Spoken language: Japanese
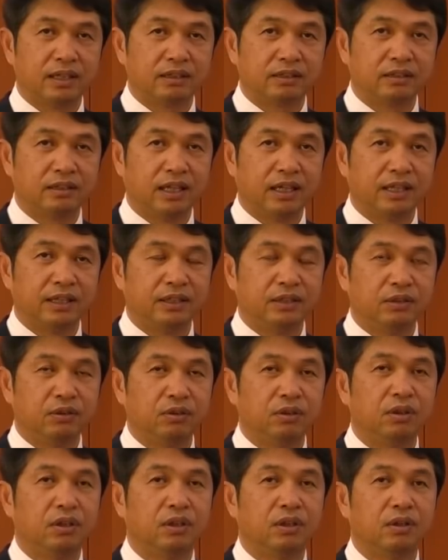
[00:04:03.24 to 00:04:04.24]
楽街
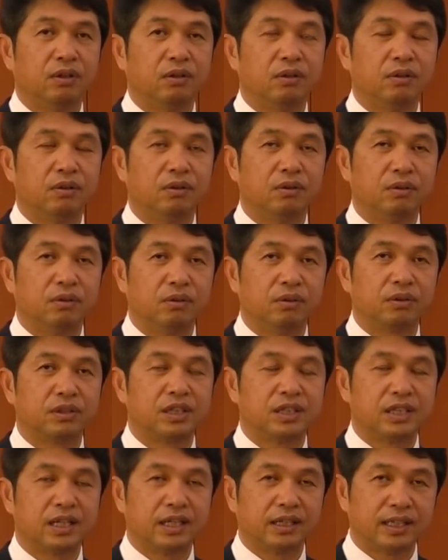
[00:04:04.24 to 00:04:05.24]
の
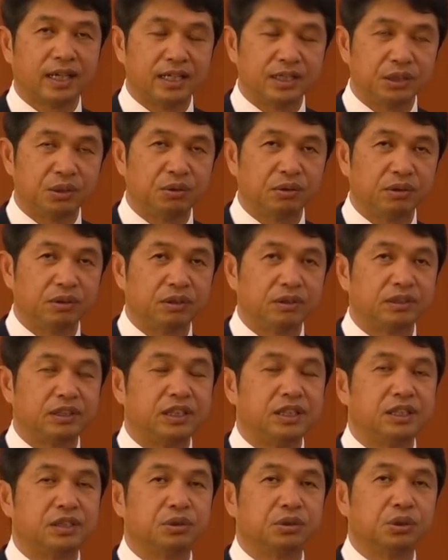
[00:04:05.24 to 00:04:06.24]
規制対象
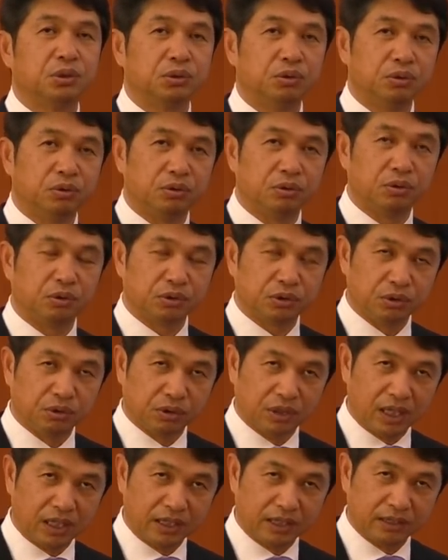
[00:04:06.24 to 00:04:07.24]
地域の外の夜
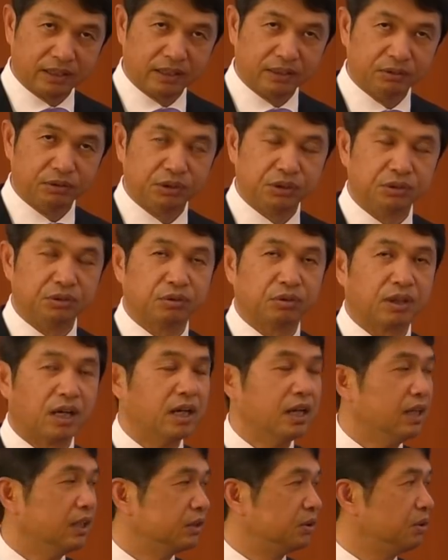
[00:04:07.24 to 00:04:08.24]
の歓楽街に移ると
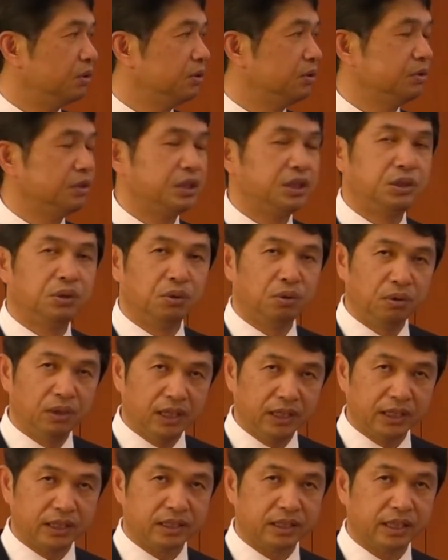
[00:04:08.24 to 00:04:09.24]
かそういう移動
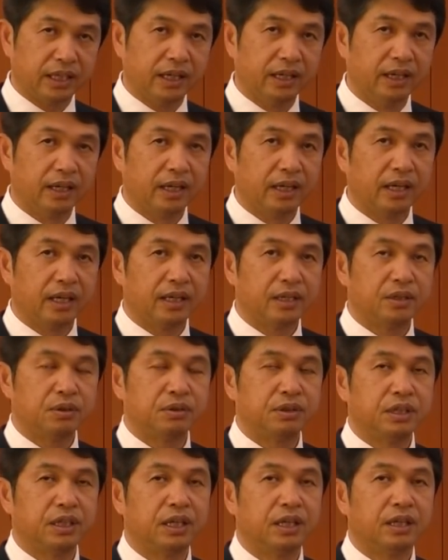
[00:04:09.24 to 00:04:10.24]
がですね非
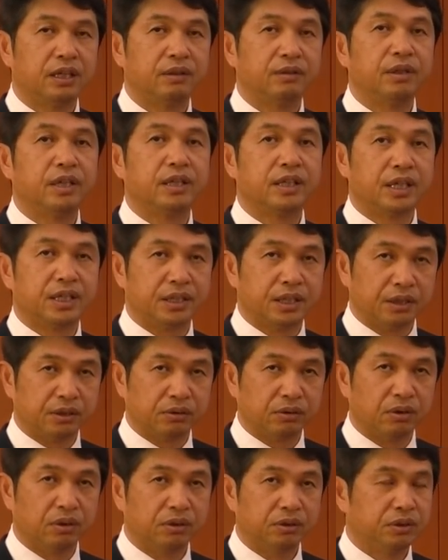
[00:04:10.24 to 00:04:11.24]
常に増えてきている
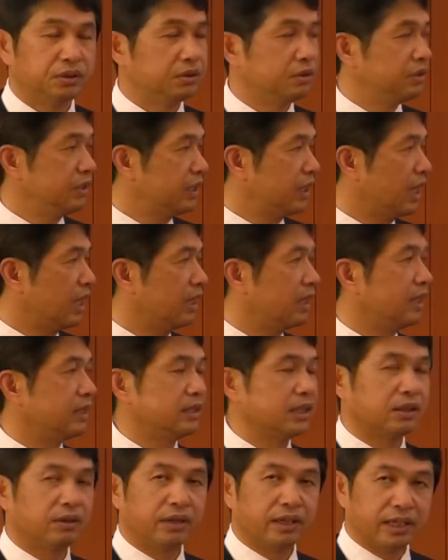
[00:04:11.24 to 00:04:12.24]
というふうに考
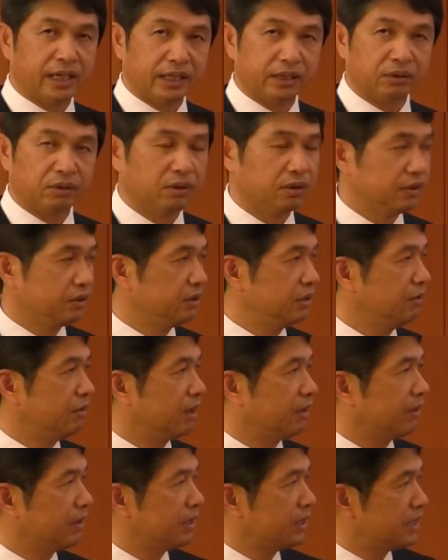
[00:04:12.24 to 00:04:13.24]
えざるを得ないというふうに
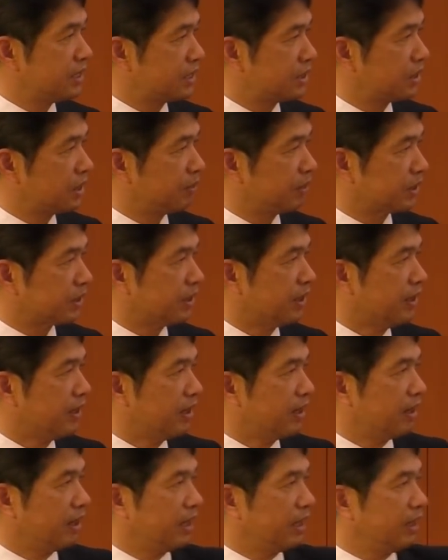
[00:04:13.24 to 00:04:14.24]
我々認識しております。
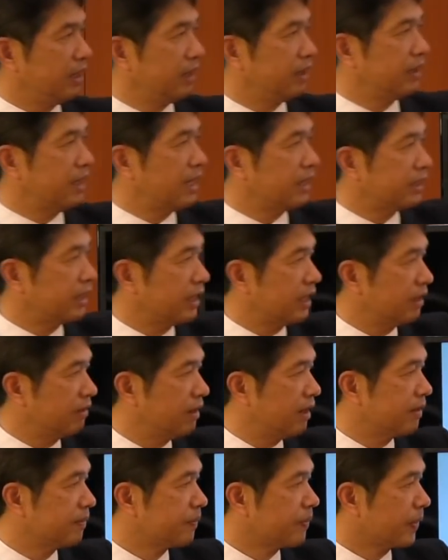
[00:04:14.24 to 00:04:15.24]
えー、何件か
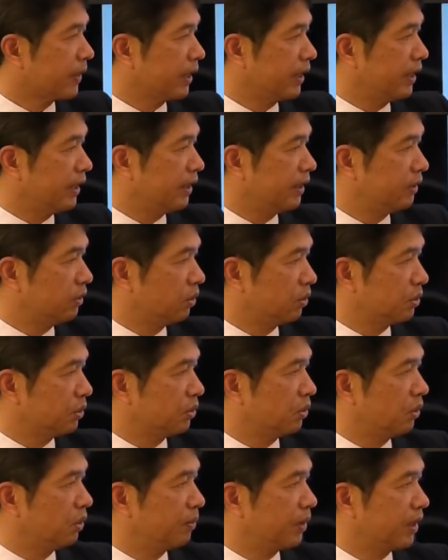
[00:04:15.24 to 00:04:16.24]
は、えー、東
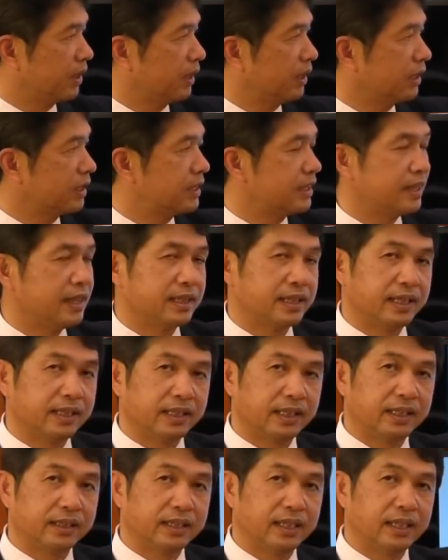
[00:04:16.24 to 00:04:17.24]
京方面から帰省され
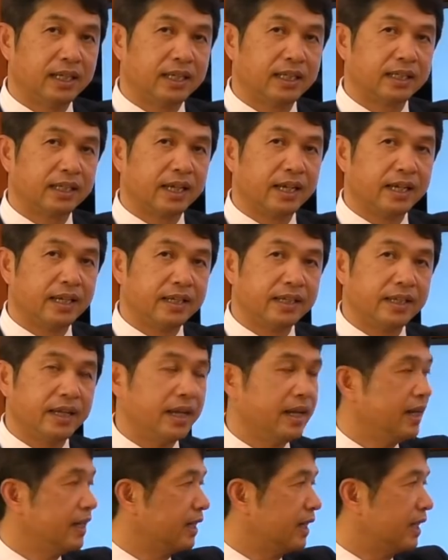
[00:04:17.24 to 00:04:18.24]
た方が原因
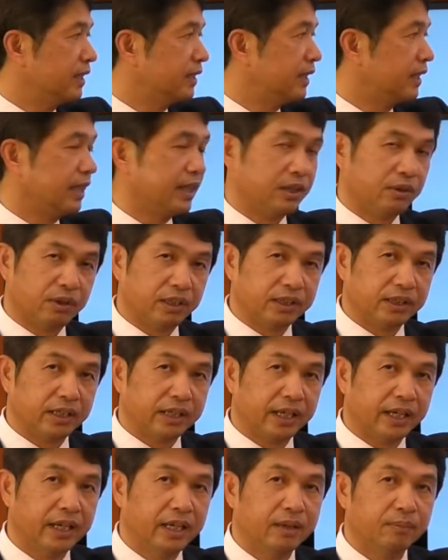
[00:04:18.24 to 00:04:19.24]
で感染が広がった
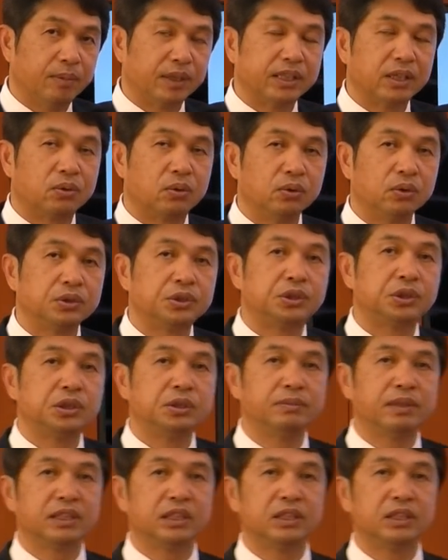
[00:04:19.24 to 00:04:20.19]
でまたこの週末